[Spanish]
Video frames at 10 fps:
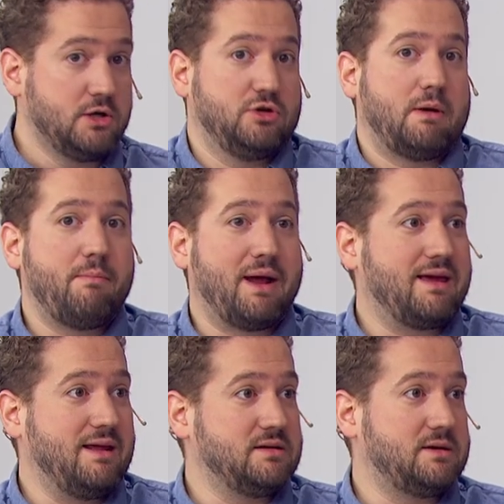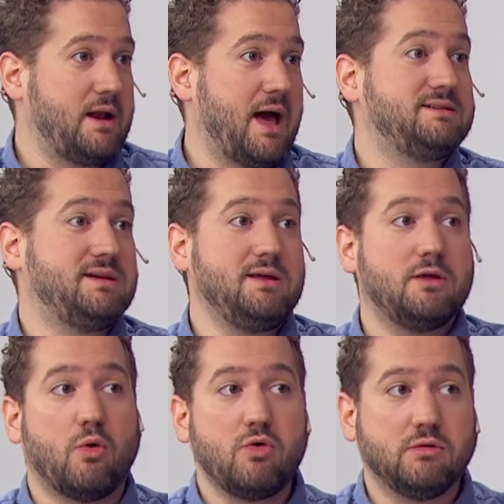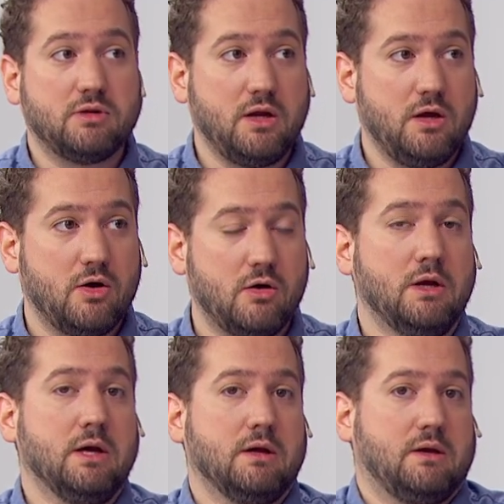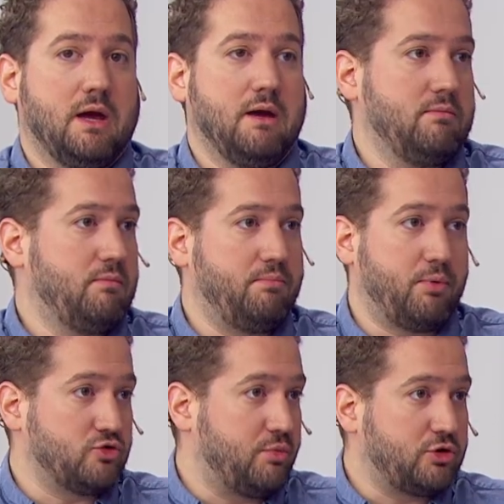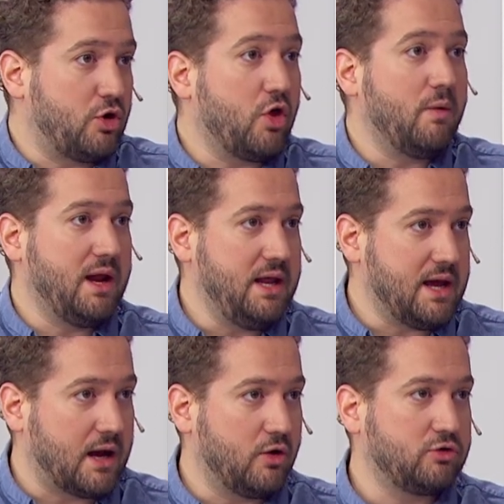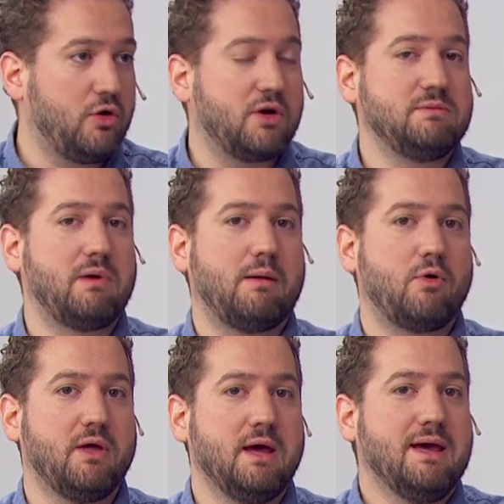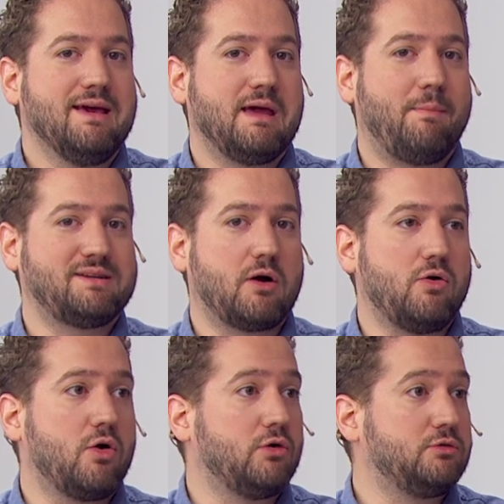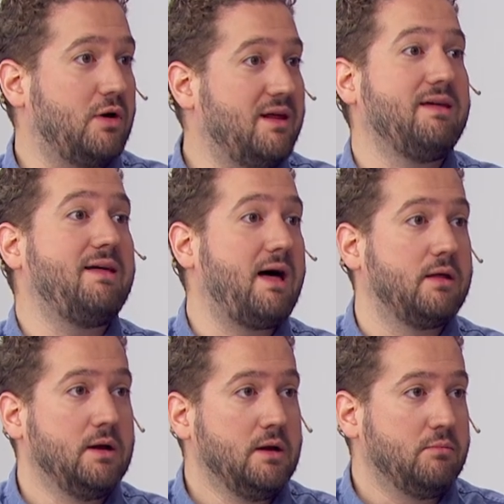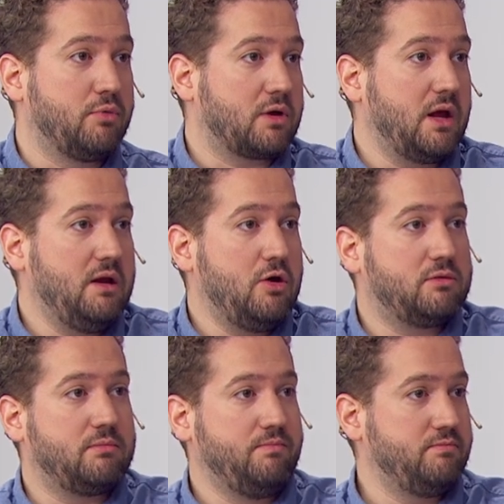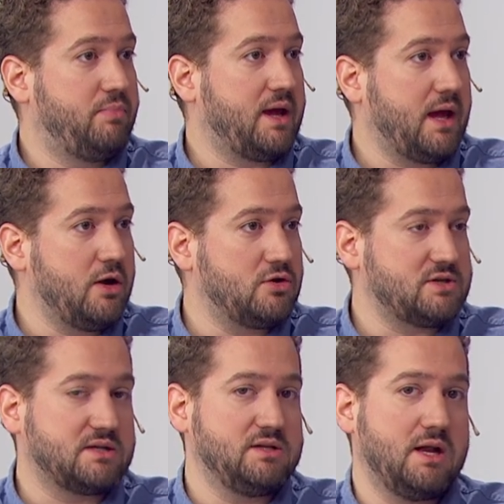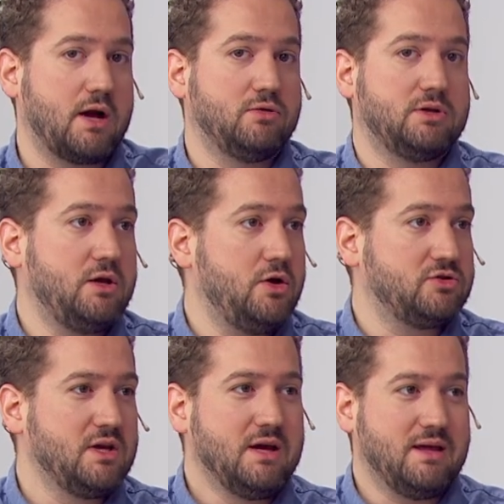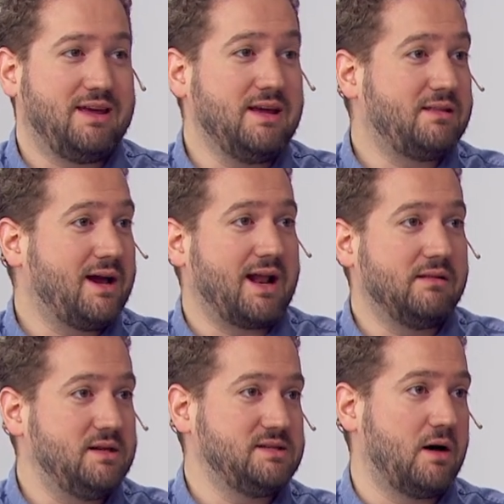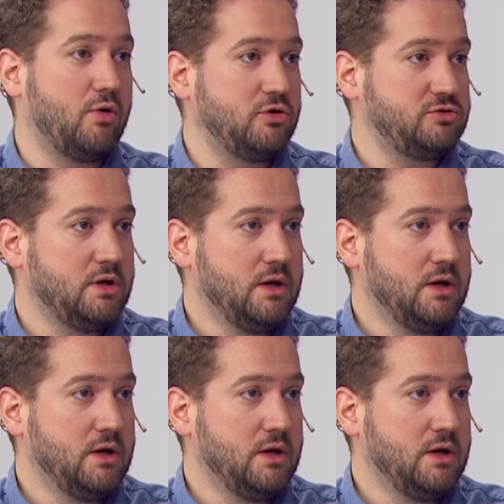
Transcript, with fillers: sino también para quienes están accediendo a un contenido que, por supuesto, no deberían. ¿no? Todo lo que siempre hablamos de qué pasa con los controles de edad, por qué niños pequeños acceden a contenidos y quién te garantiza a vos